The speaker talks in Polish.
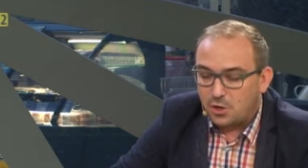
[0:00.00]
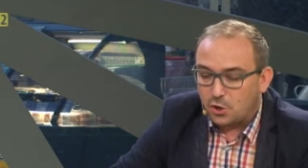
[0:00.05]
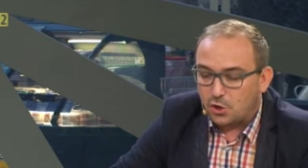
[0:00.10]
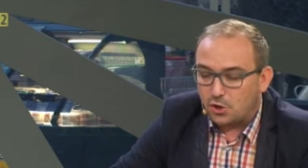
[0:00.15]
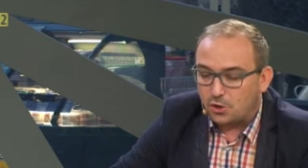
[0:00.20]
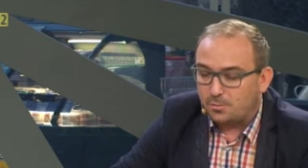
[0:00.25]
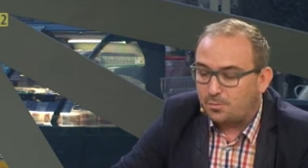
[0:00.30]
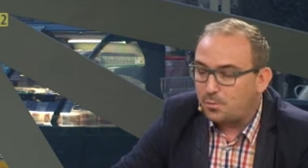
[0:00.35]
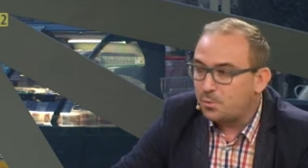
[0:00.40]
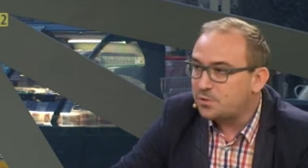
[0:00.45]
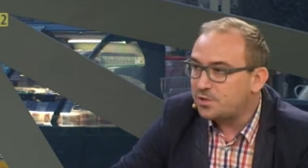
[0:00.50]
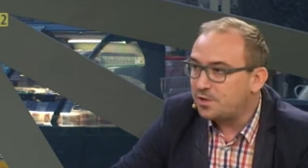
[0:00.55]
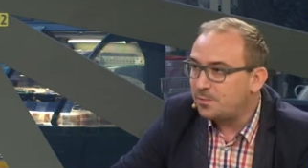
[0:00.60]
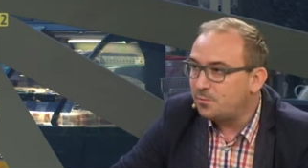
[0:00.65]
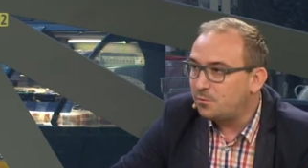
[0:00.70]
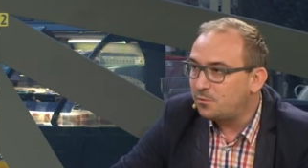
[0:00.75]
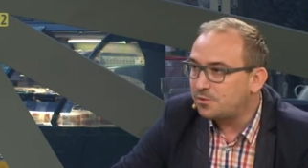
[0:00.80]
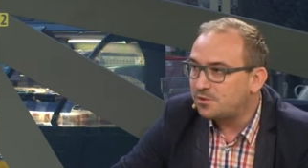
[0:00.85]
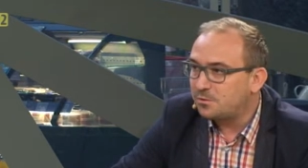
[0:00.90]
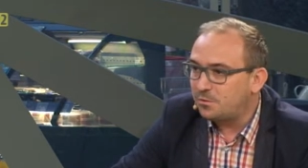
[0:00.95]
e, burzę
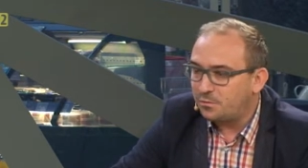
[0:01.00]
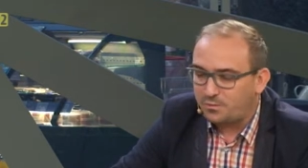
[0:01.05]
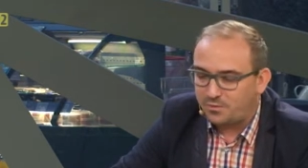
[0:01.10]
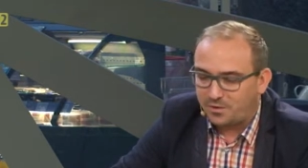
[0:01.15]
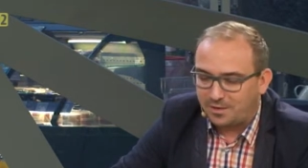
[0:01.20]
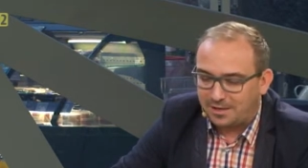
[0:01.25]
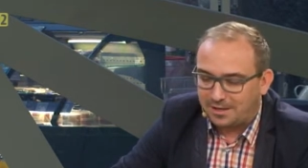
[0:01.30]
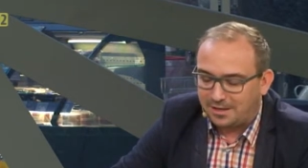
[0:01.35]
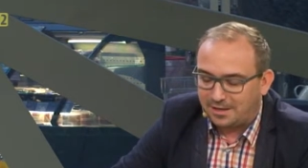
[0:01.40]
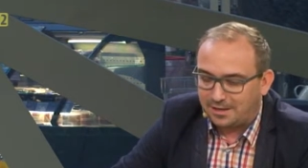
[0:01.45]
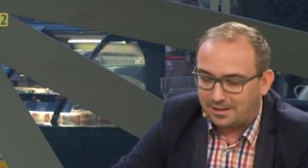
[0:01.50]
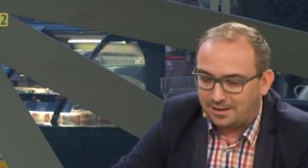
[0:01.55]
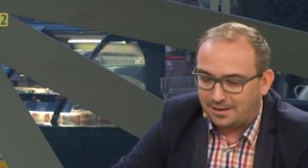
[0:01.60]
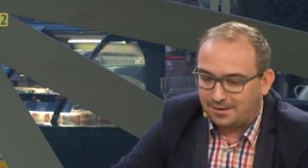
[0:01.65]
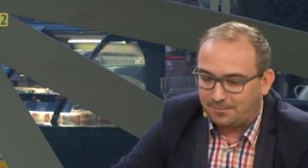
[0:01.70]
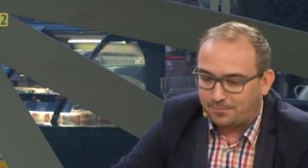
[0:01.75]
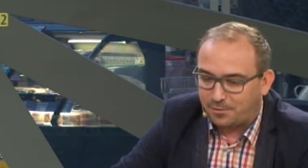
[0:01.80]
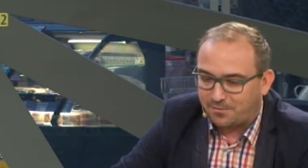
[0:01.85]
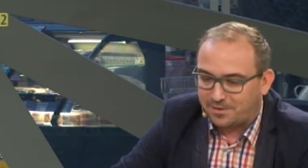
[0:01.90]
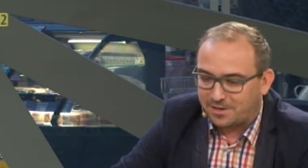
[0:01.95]
mózgów i, i,
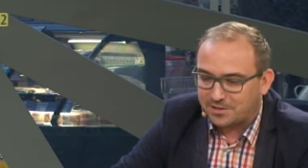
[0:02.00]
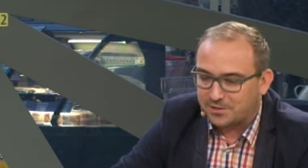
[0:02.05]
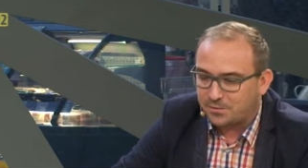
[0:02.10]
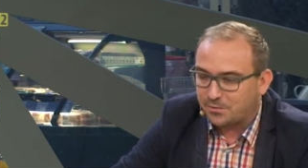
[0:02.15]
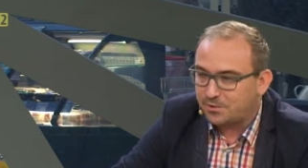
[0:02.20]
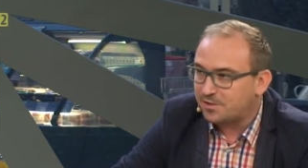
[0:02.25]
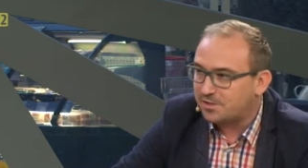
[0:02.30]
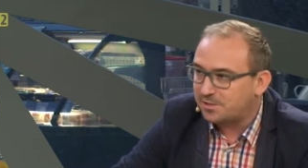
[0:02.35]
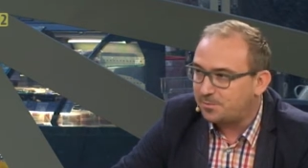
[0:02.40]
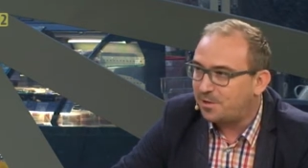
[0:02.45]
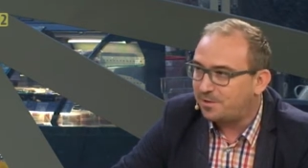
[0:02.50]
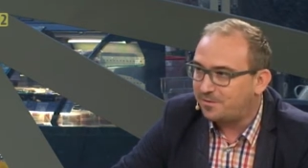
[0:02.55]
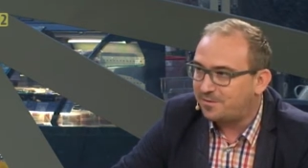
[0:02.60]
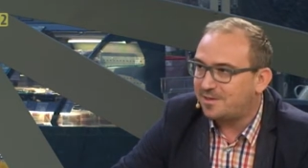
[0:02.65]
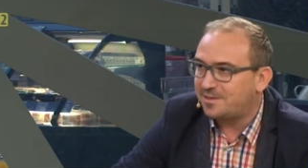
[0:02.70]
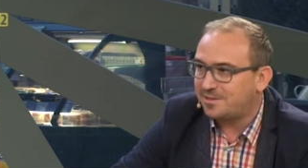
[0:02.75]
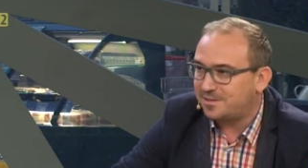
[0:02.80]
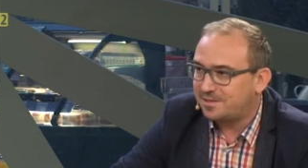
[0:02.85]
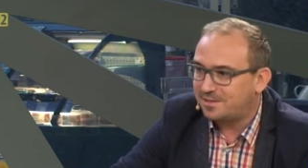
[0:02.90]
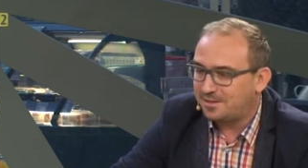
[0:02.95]
i, poważną
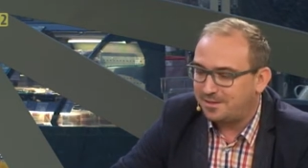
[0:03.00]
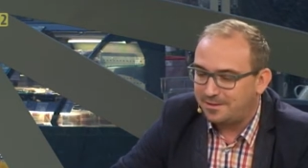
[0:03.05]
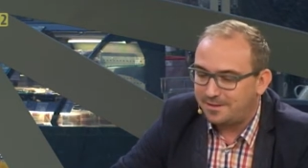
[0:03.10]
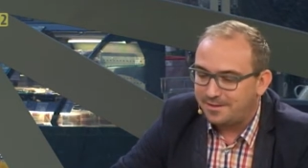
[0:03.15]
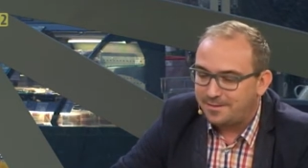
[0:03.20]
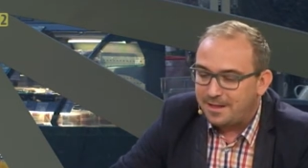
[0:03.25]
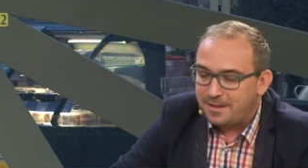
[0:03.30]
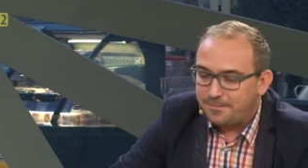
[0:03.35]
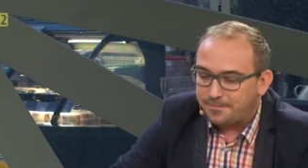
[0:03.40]
rozmowę z